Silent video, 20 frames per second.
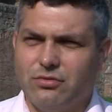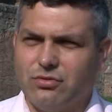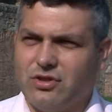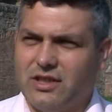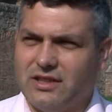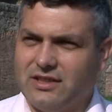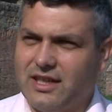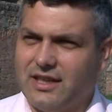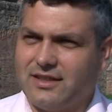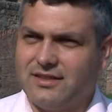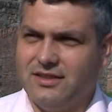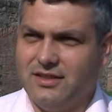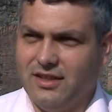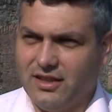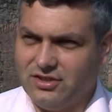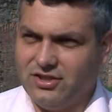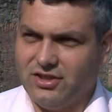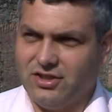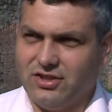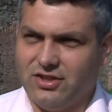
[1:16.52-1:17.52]
dużo atrakcji
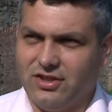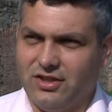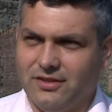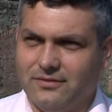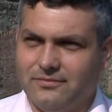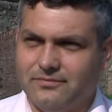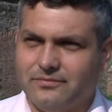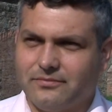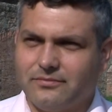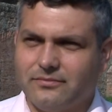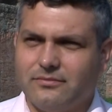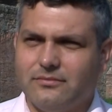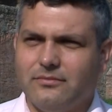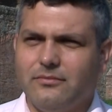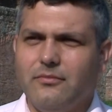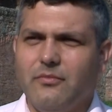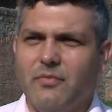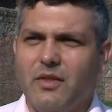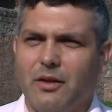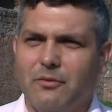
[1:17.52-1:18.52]
dla dzieci.
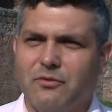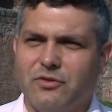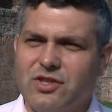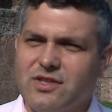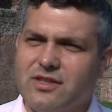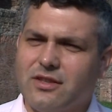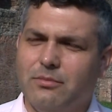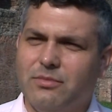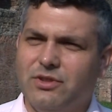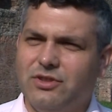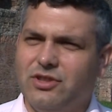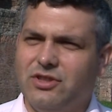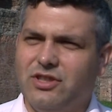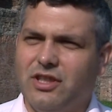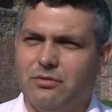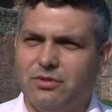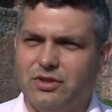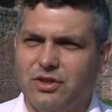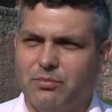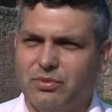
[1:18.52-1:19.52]
Wszystko będzie
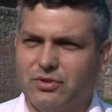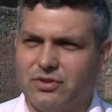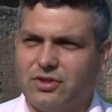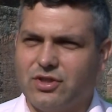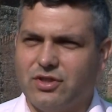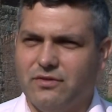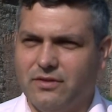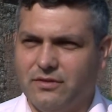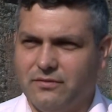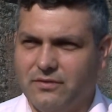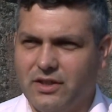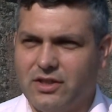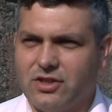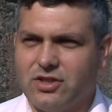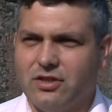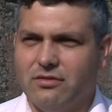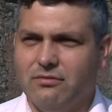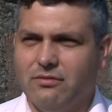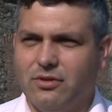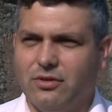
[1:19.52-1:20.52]
działo się pod krzywą
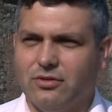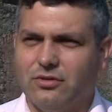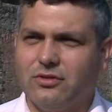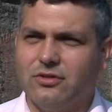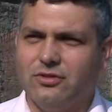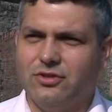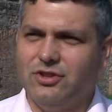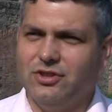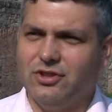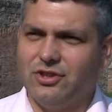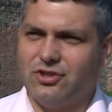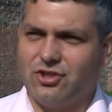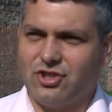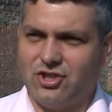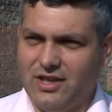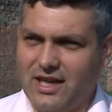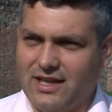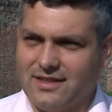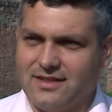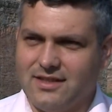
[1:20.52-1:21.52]
wieżą od godziny
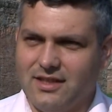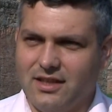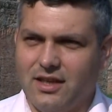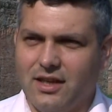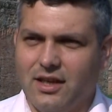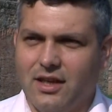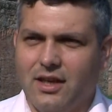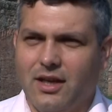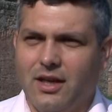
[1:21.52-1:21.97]
13.